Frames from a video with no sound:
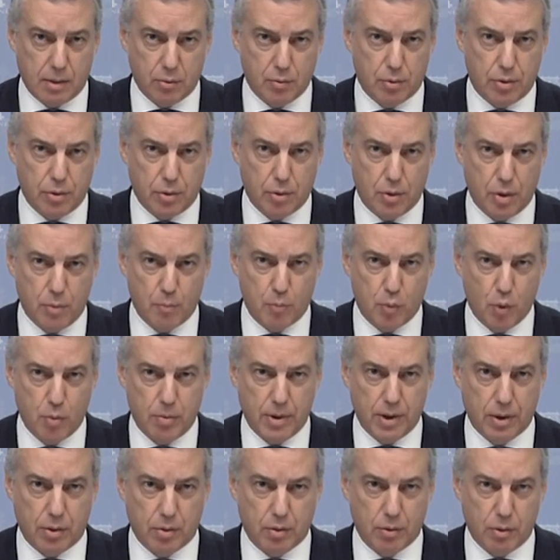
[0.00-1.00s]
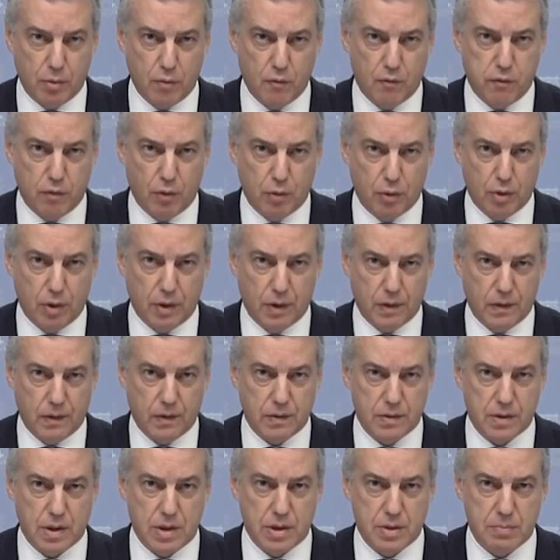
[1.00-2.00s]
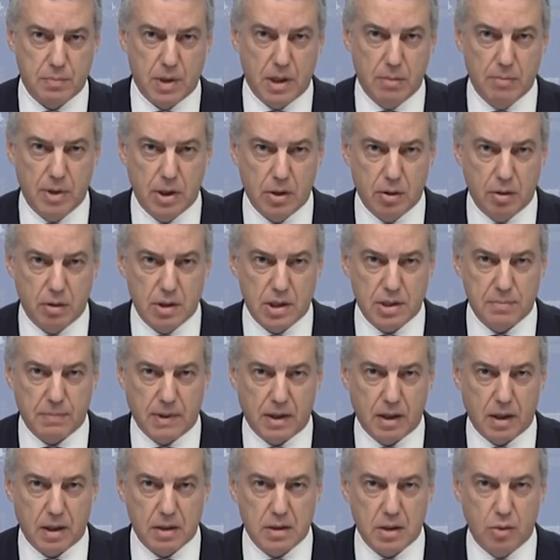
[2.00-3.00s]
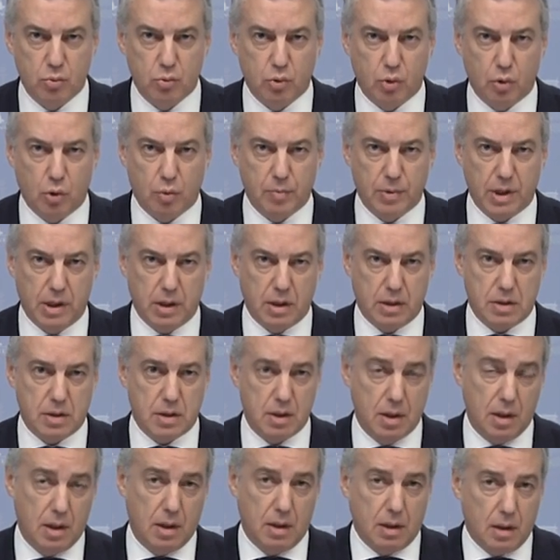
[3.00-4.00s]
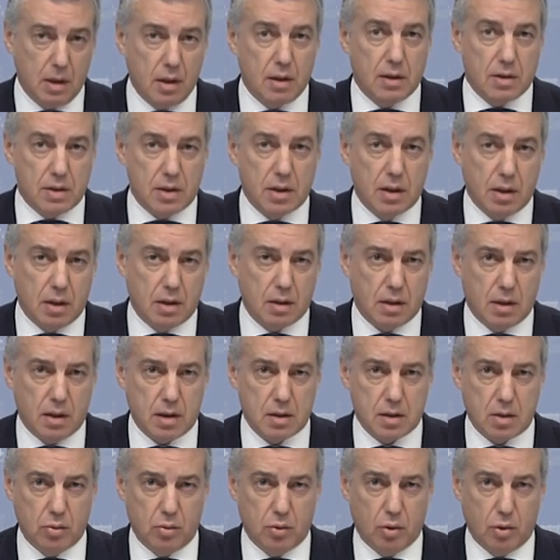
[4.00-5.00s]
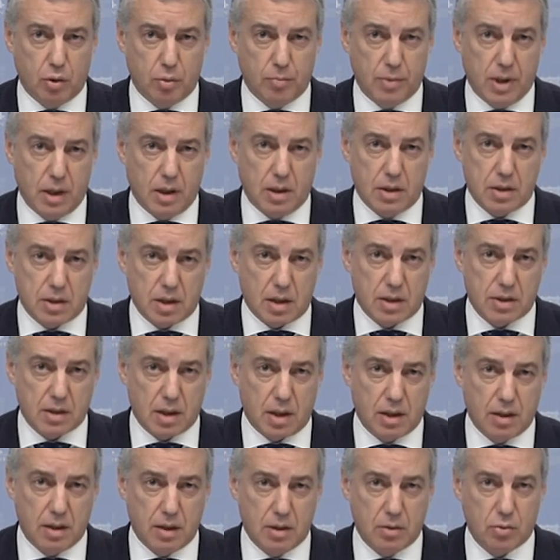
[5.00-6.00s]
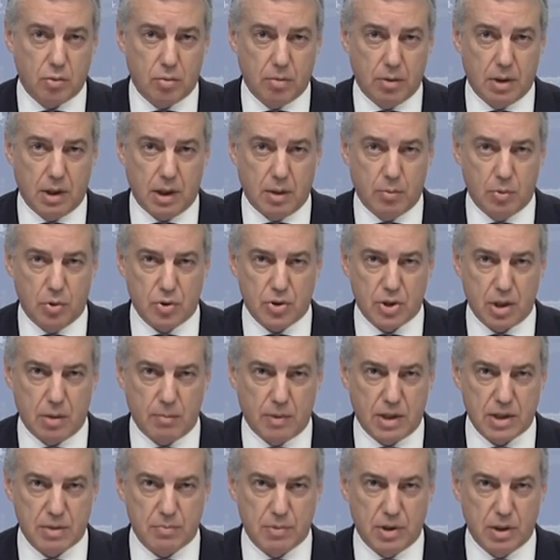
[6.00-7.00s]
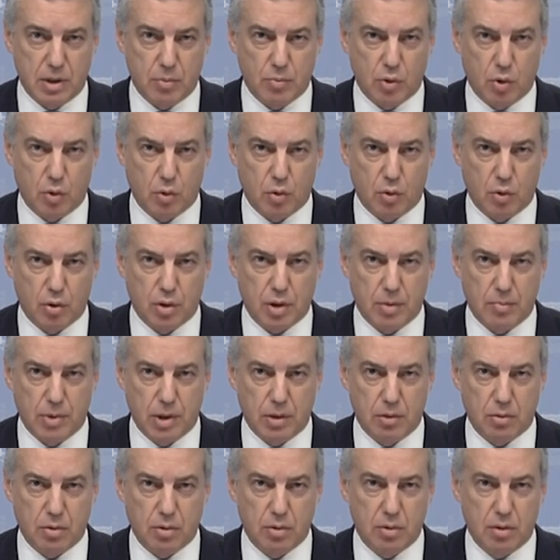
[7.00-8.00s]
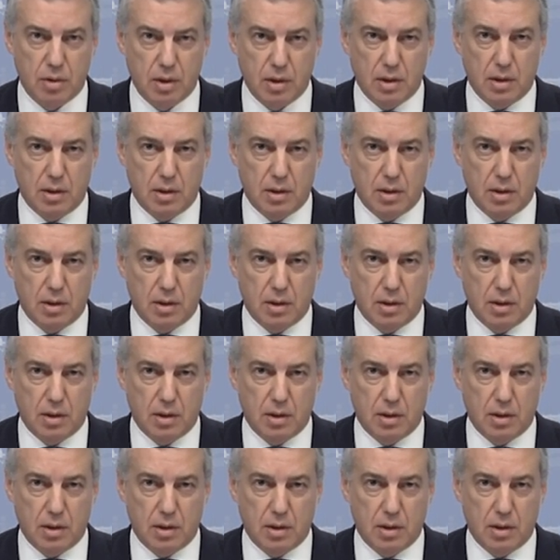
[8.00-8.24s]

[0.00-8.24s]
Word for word: anuncio en público de un fondo de 16.000 millones para las autonomías, sin que las autonomías hasta ayer tuviéramos el más mínimo conocimiento